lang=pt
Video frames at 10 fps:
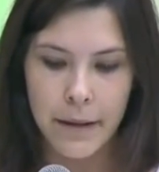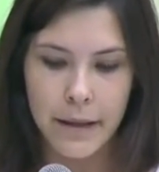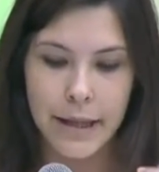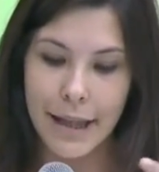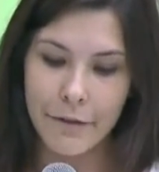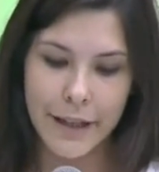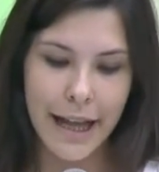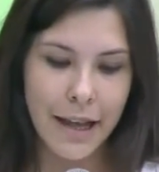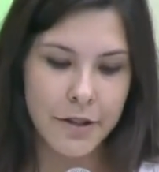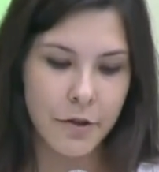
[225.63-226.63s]
Que na
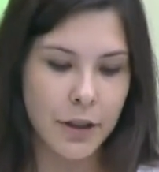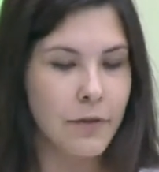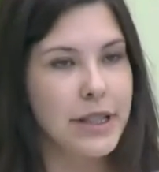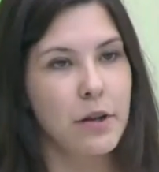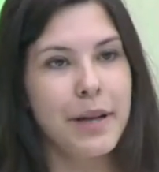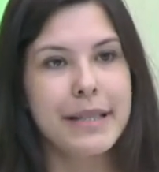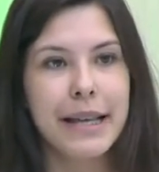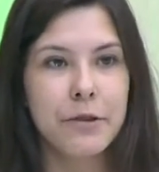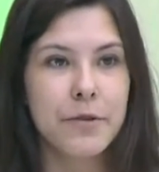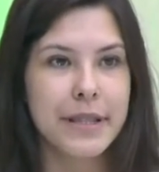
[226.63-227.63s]
verdade, quando você começa
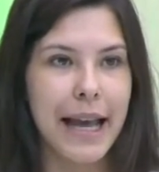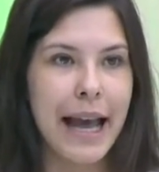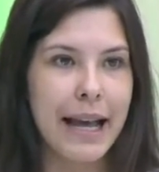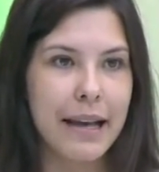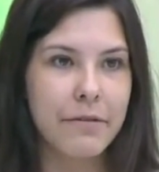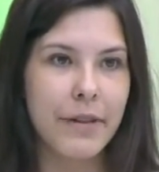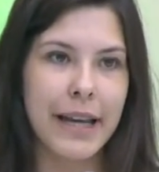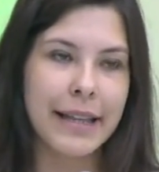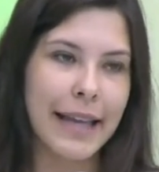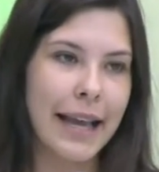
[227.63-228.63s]
a renunciar,
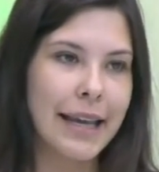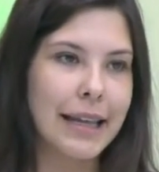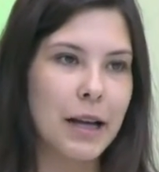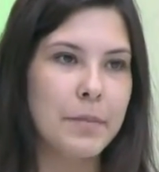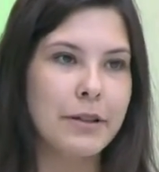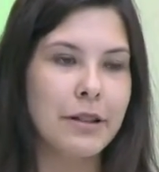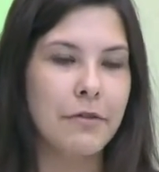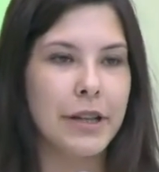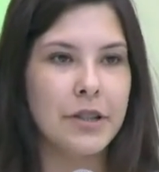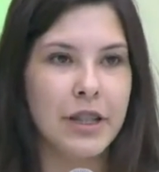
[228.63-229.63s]
vem até aquele capítulo que
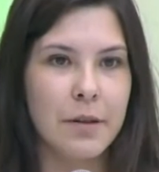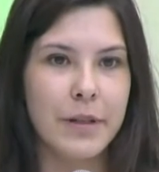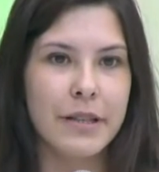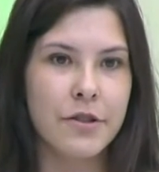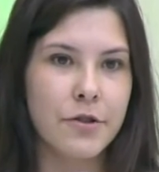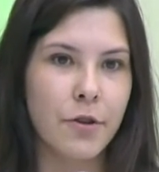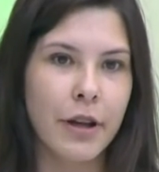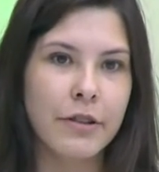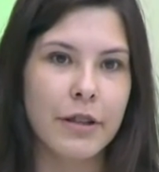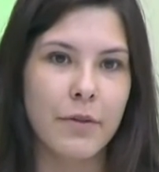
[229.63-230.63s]
fica em Jeremias
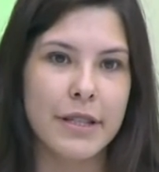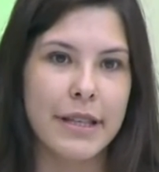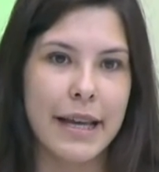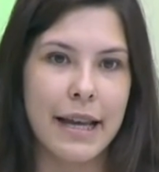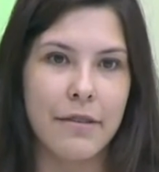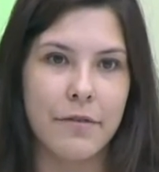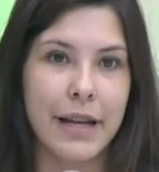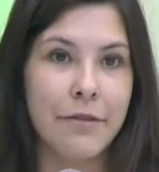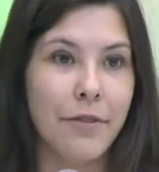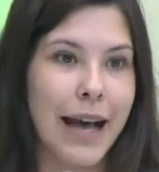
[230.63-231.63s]
18, que você
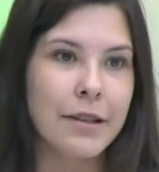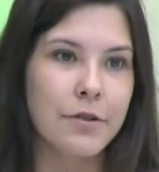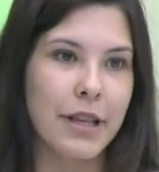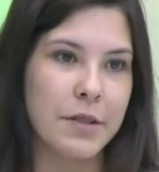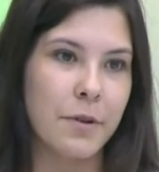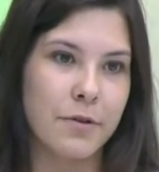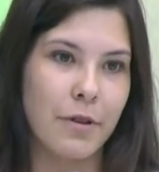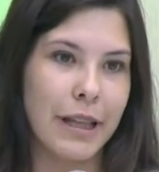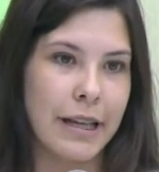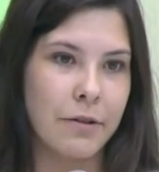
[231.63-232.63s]
vira vaso nas mãos
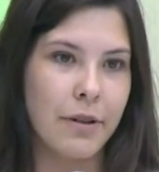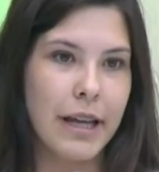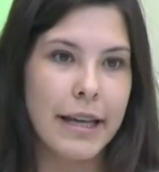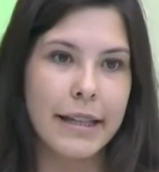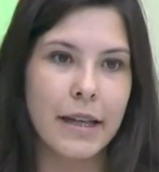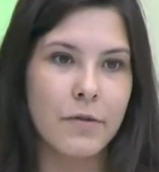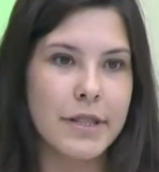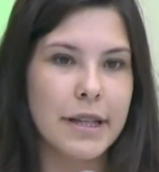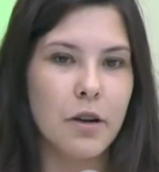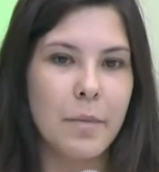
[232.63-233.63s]
do oleiro. Então
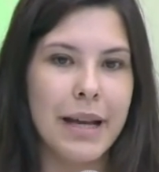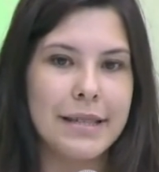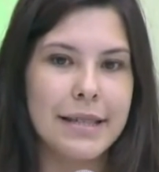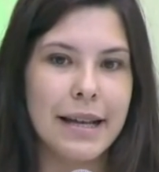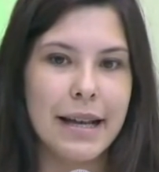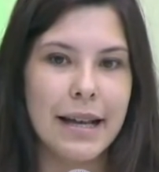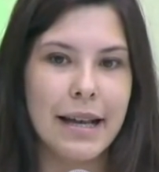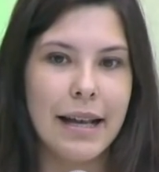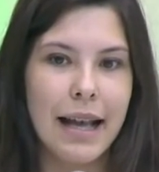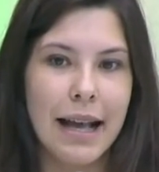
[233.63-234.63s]
você começa
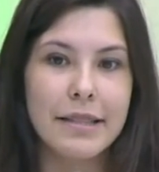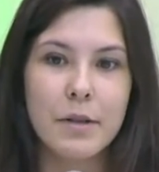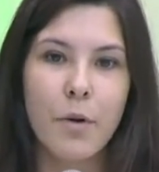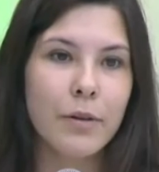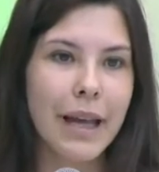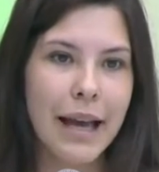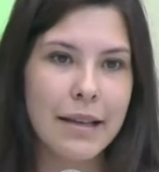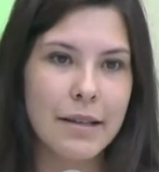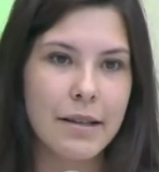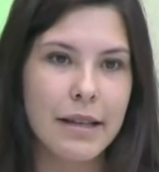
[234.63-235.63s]
a se moldar
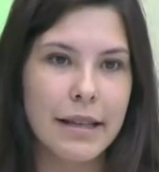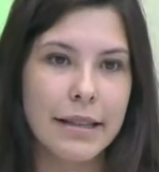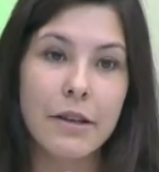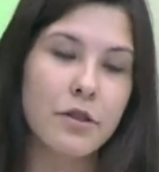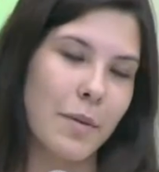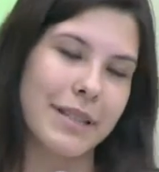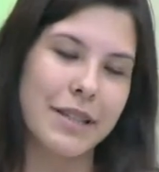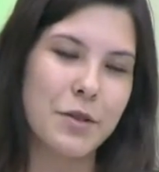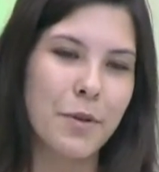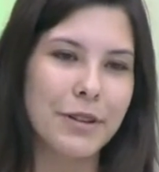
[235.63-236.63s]
Deus começa
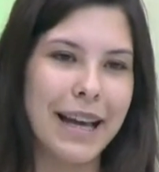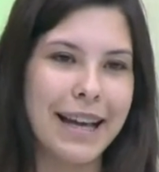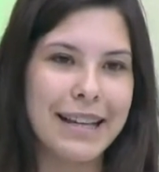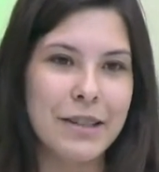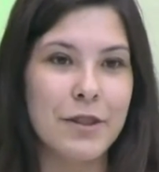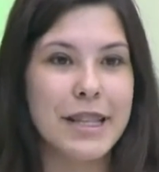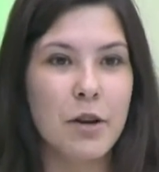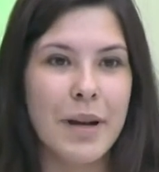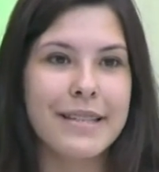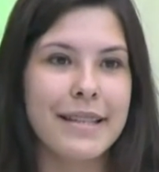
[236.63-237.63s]
a te moldar e você
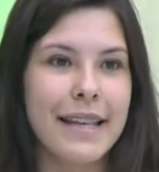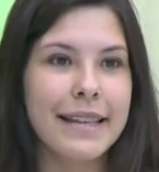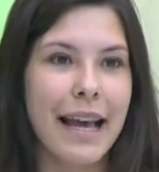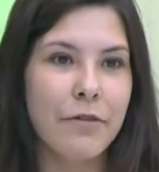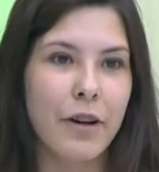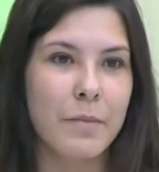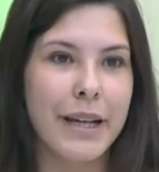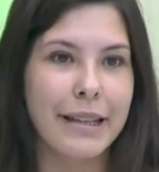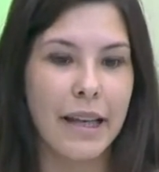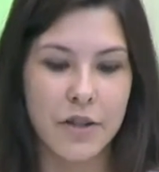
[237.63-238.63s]
começa a aceitar a forma
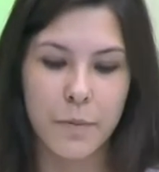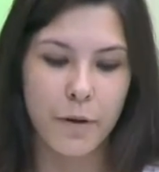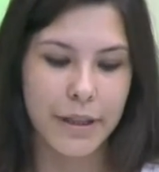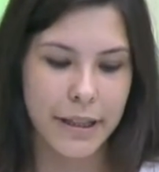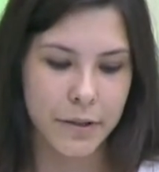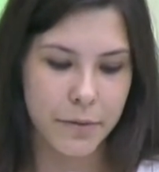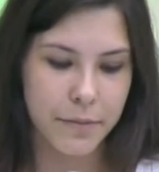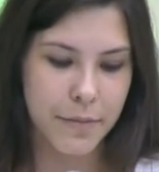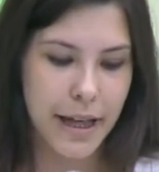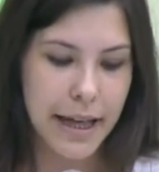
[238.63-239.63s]
que Ele está te moldando.
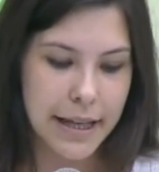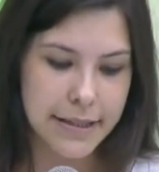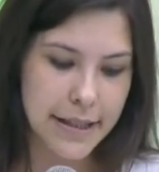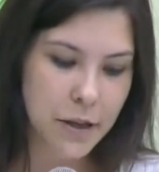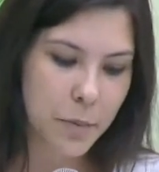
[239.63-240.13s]
E cinco,